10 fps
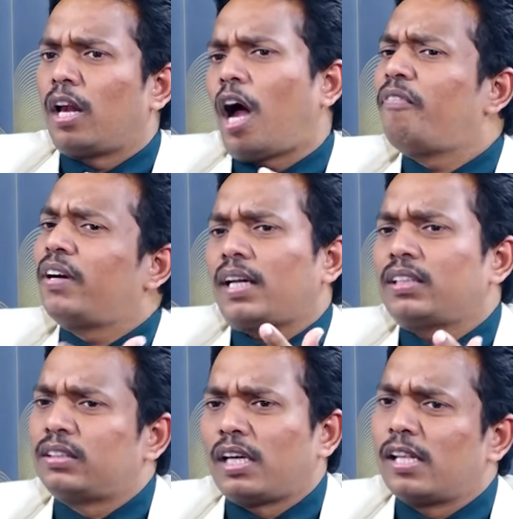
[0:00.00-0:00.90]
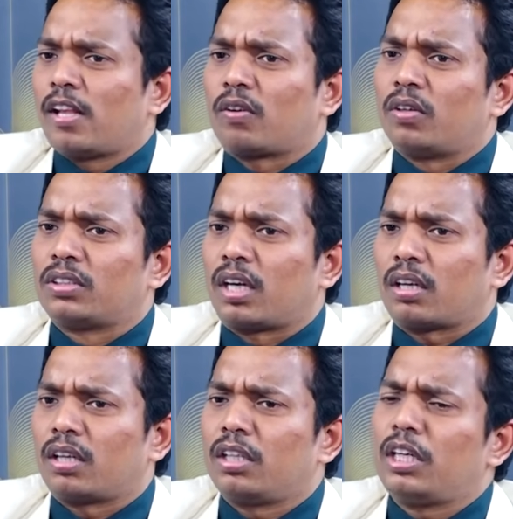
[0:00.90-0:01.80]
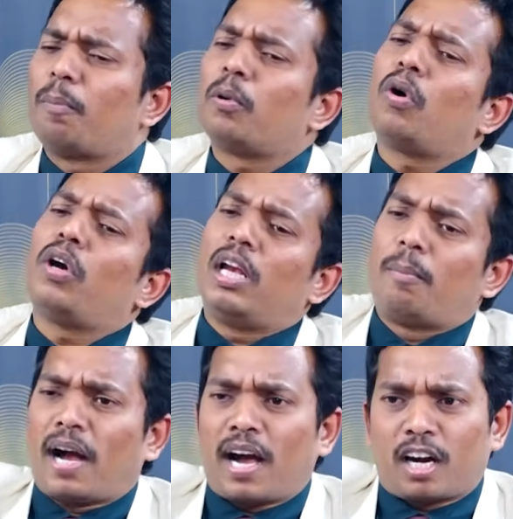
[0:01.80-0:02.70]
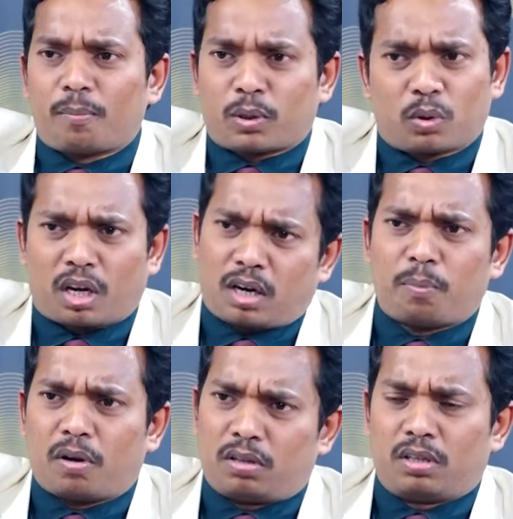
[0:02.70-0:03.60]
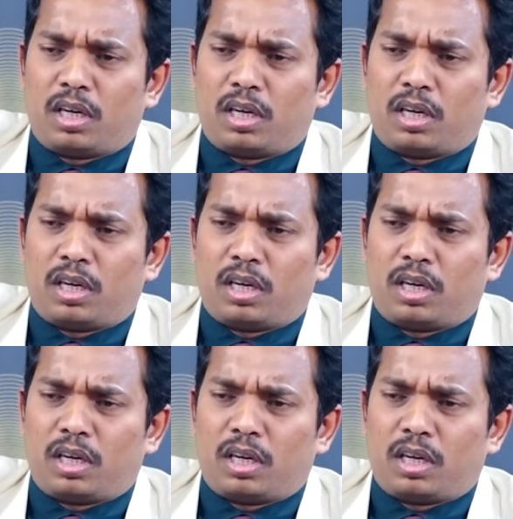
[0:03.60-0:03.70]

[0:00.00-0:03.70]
లా ఆఫ్ అట్రాక్షన్ తెలియదు అనుకోండి సార్ ఎప్పుడో వెళ్ళి బంగారాన్ని పట్టుకుంటారు ఎప్పుడో